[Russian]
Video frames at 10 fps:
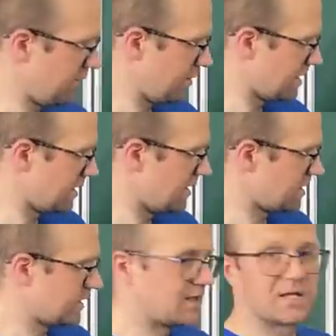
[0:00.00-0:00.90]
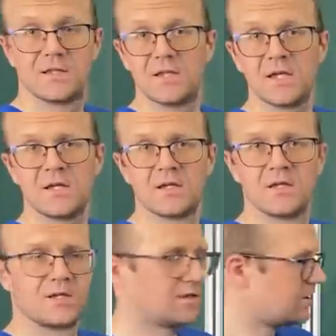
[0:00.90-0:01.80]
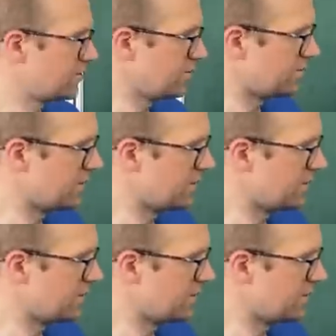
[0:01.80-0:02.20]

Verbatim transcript: и вместо и сыграет d, то он